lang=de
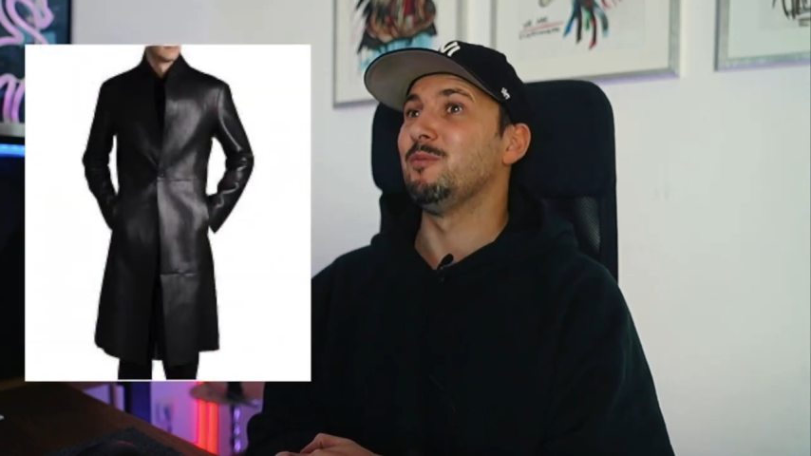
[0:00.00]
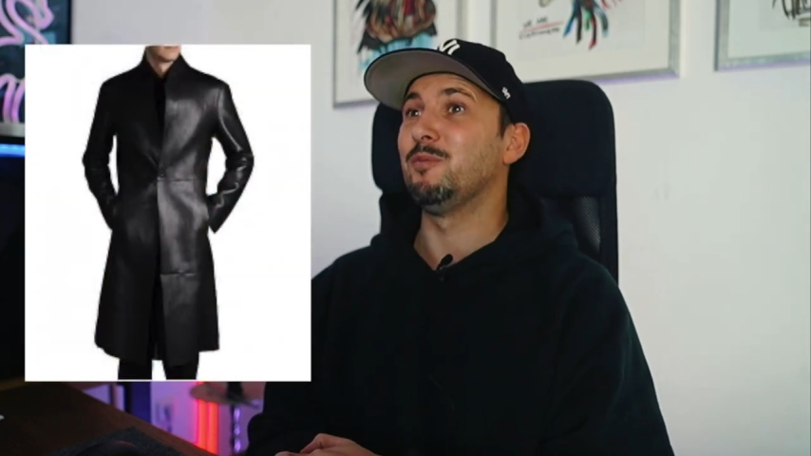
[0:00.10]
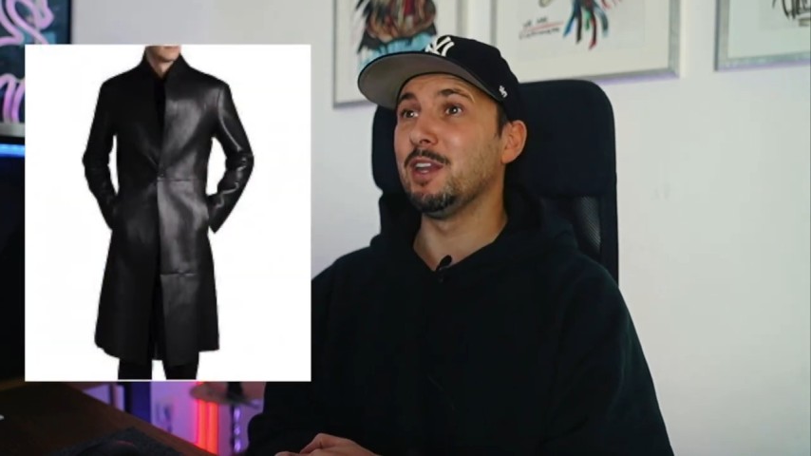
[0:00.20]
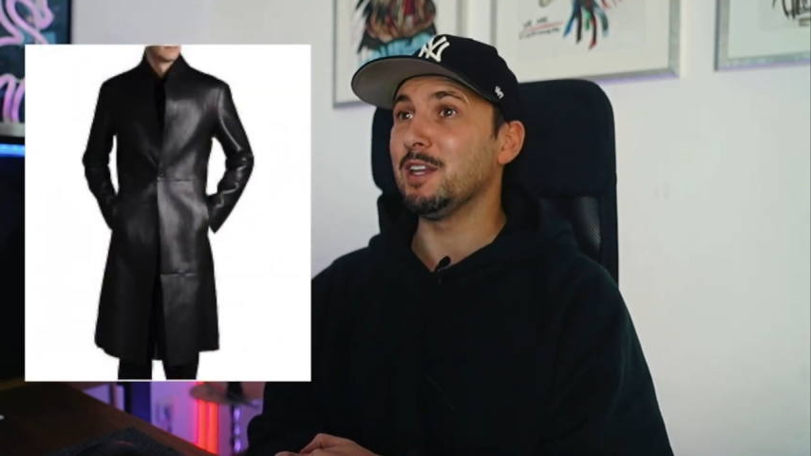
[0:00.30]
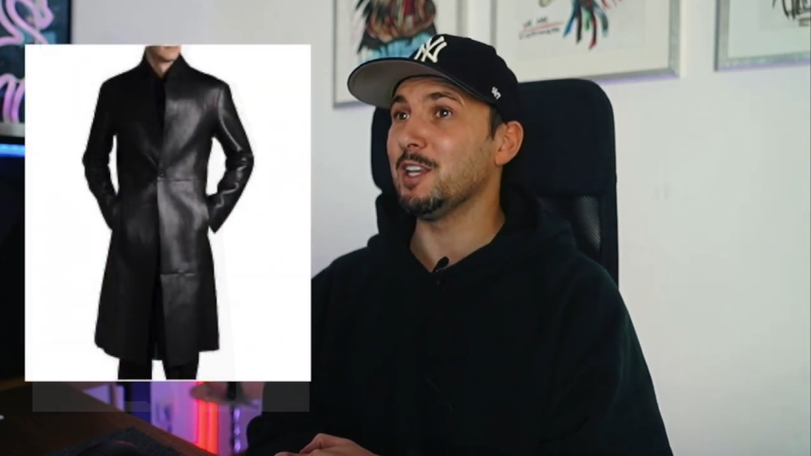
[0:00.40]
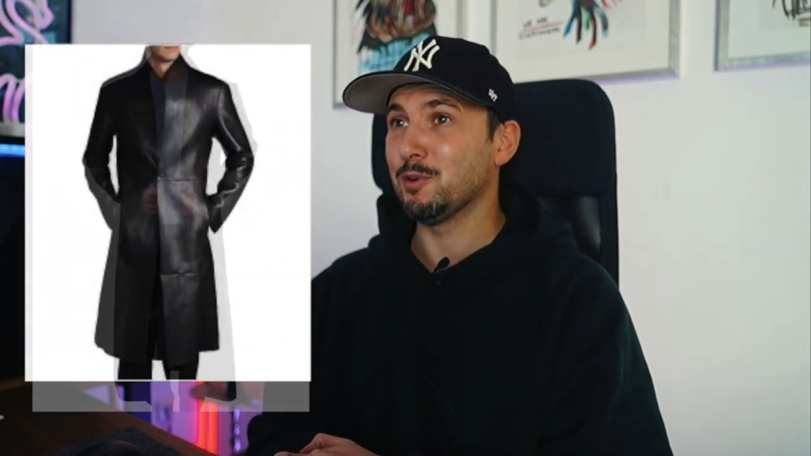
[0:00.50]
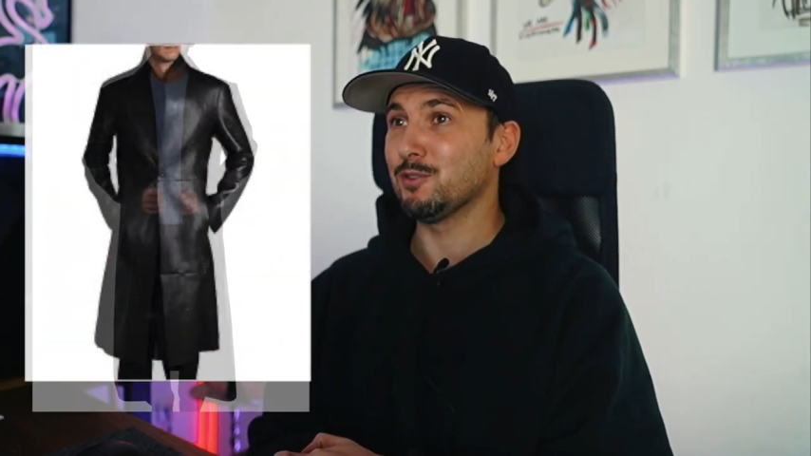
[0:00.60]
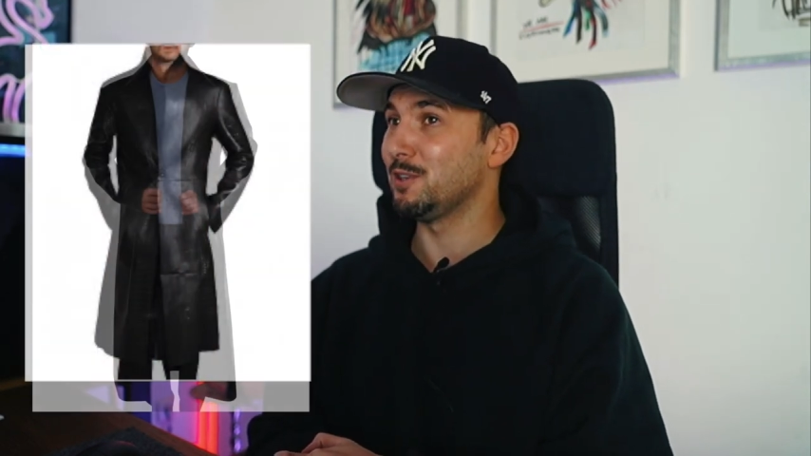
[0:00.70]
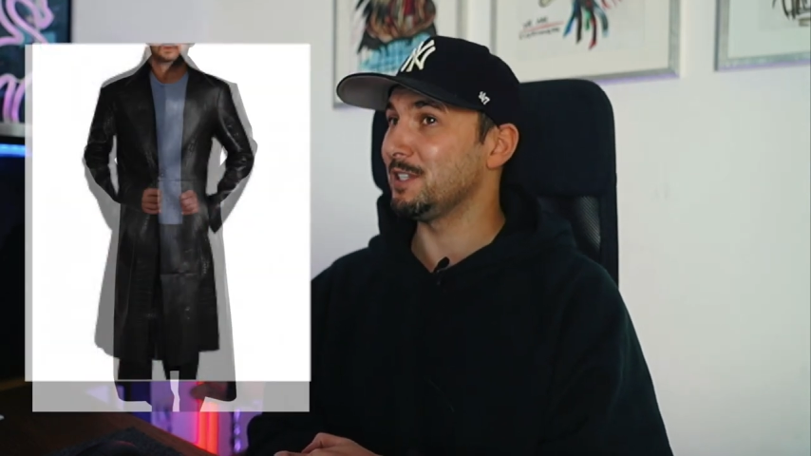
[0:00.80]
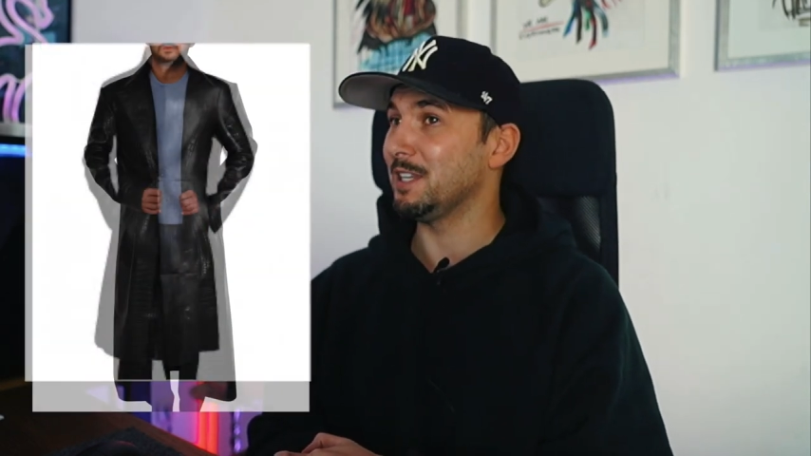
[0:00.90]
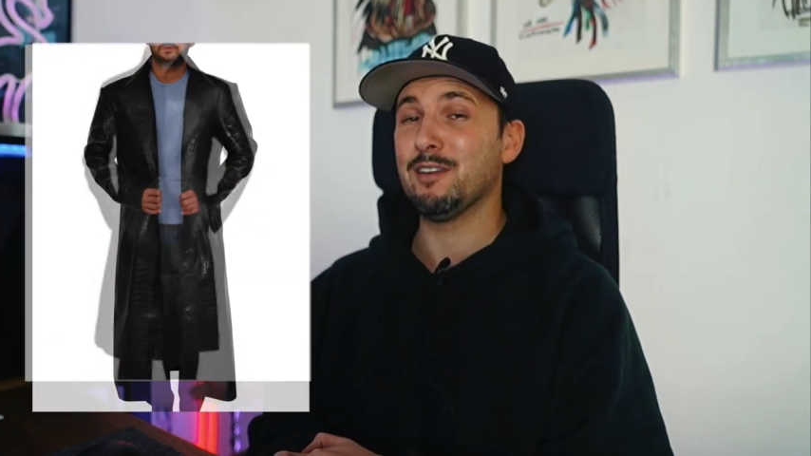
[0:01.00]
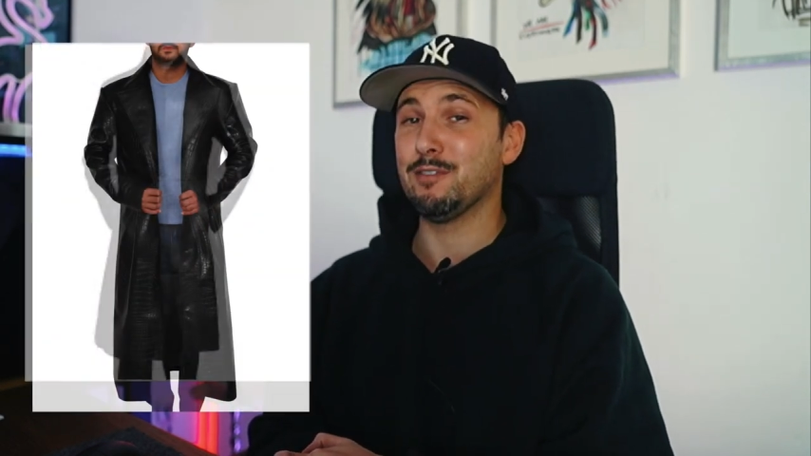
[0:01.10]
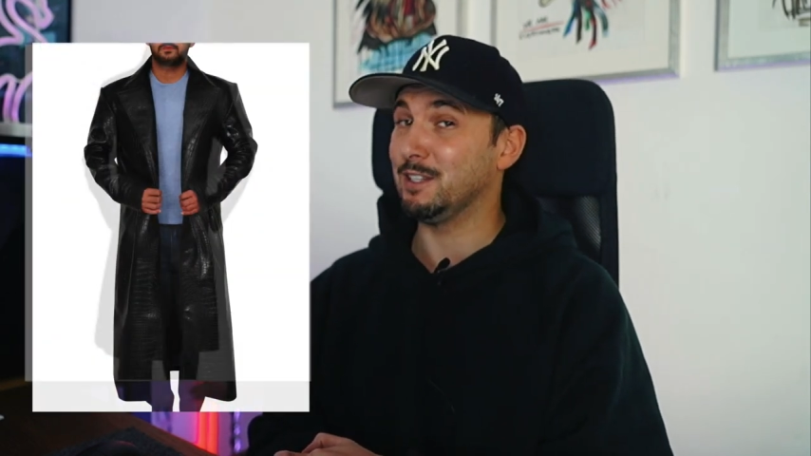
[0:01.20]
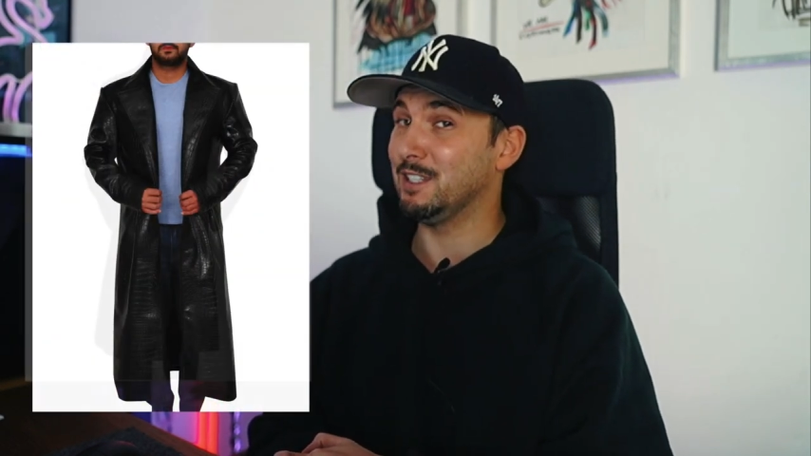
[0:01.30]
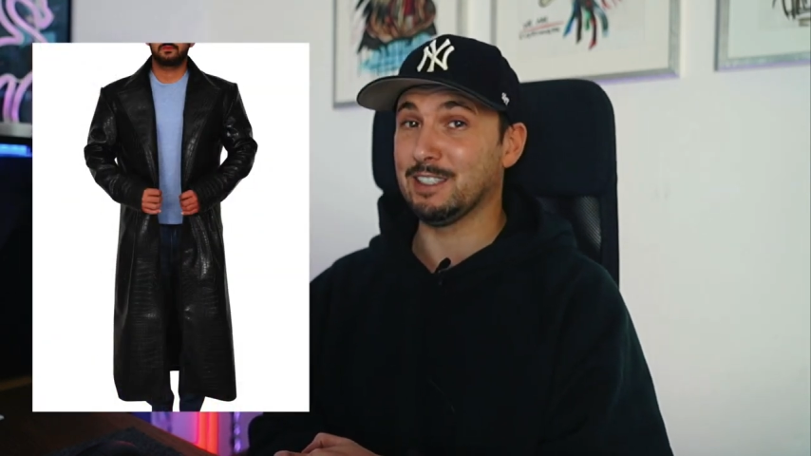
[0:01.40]
Finde ich persönlich
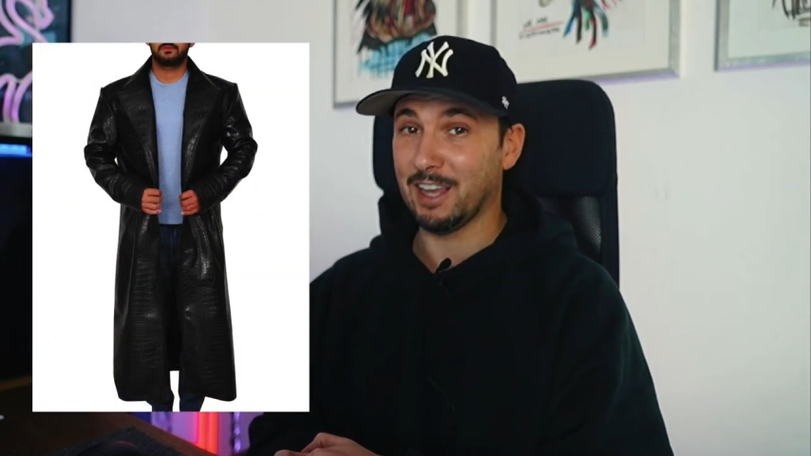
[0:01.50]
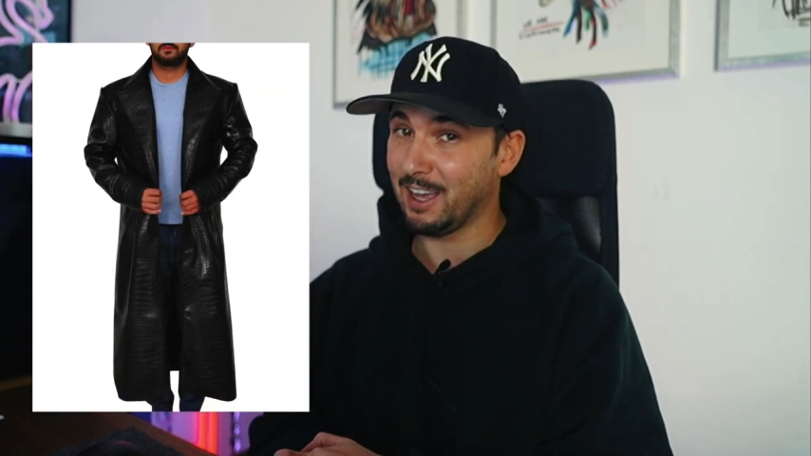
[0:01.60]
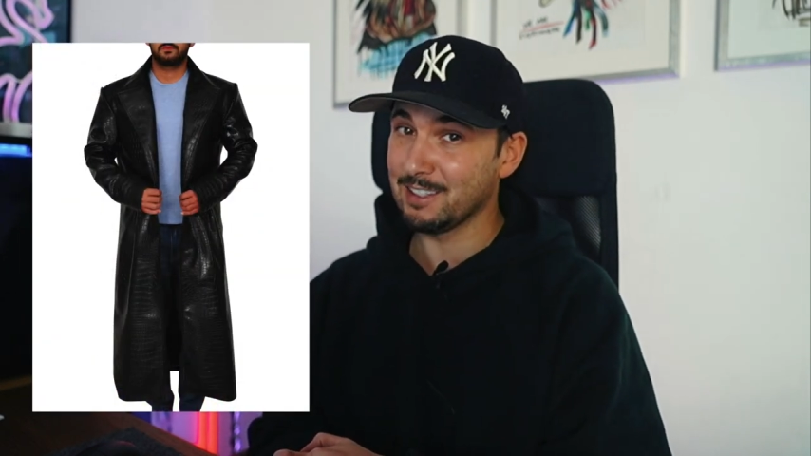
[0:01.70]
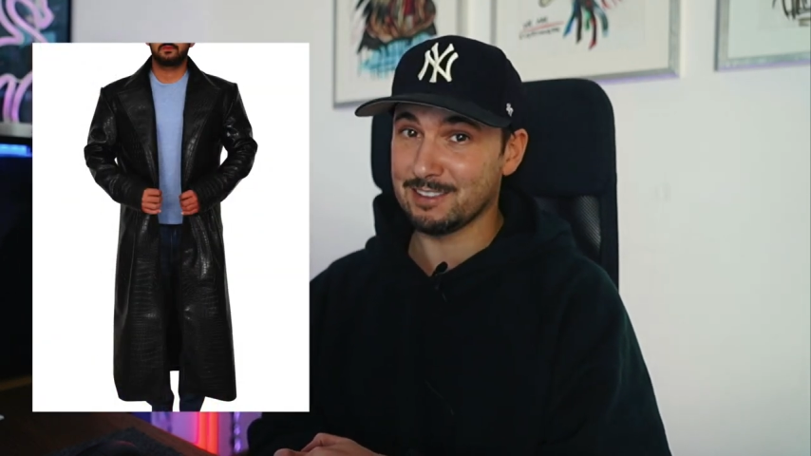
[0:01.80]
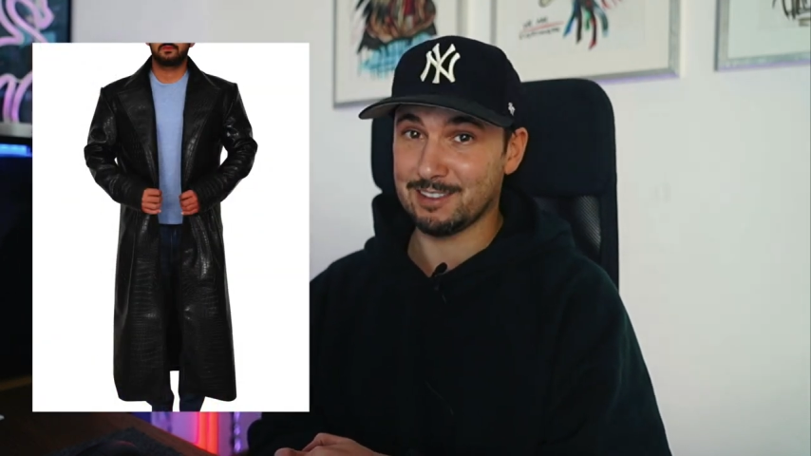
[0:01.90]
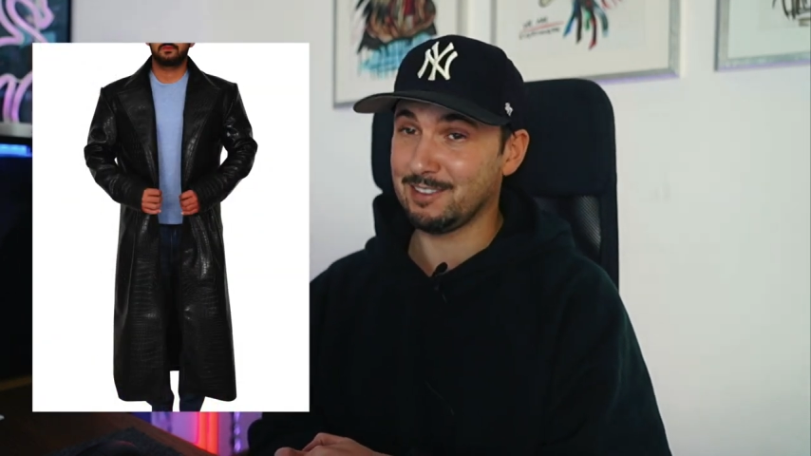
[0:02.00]
einfach nicht nice.